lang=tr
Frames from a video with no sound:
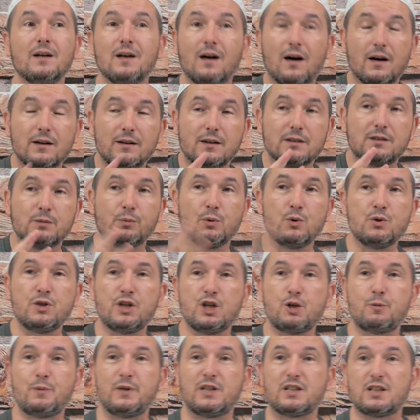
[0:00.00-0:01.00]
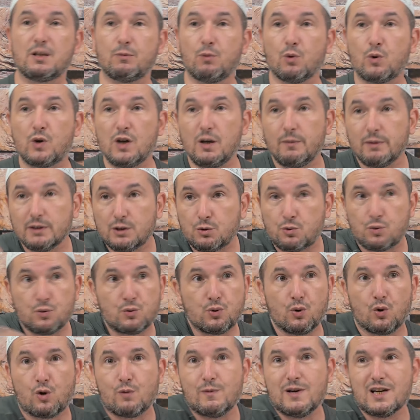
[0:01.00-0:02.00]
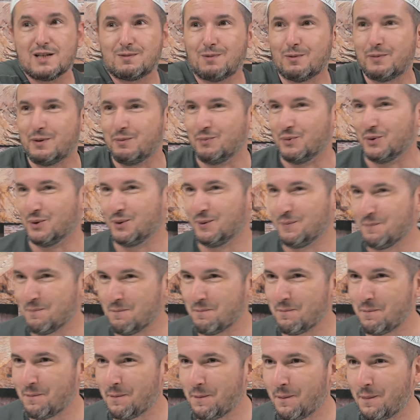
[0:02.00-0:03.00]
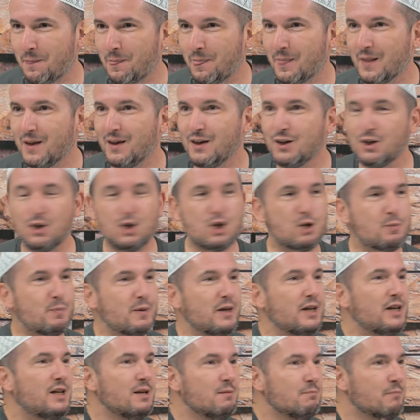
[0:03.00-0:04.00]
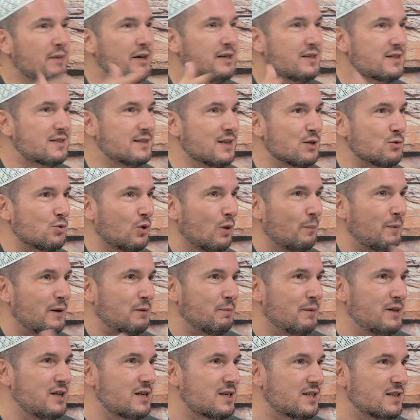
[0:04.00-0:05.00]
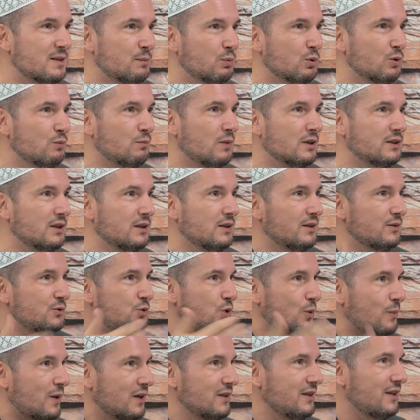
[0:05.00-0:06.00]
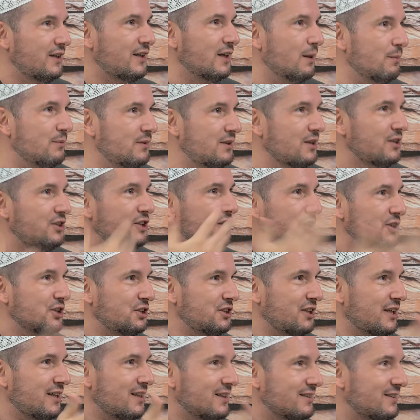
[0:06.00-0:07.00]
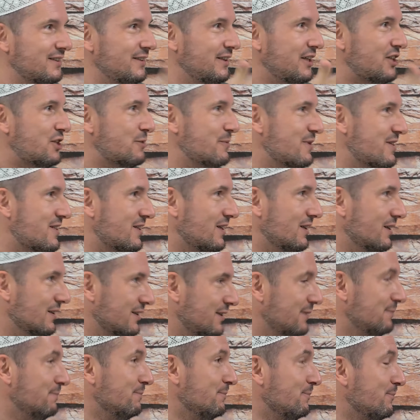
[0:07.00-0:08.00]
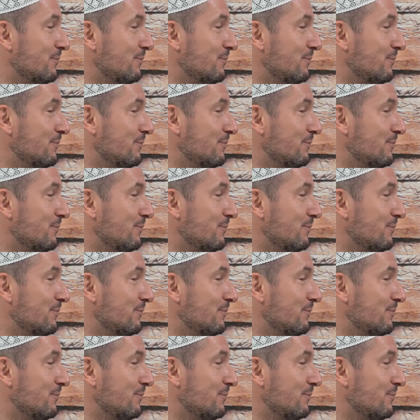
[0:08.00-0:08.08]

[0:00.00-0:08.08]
hayatı boyunca hiçbir kitap okuyamadı çünkü okuma yazma bilmiyor. Hiçbir ilim meclisinde, sohbet meclisinde bulunmadı. Çobanlık yaptı, çalıştı, hayatının geçimini sağladı.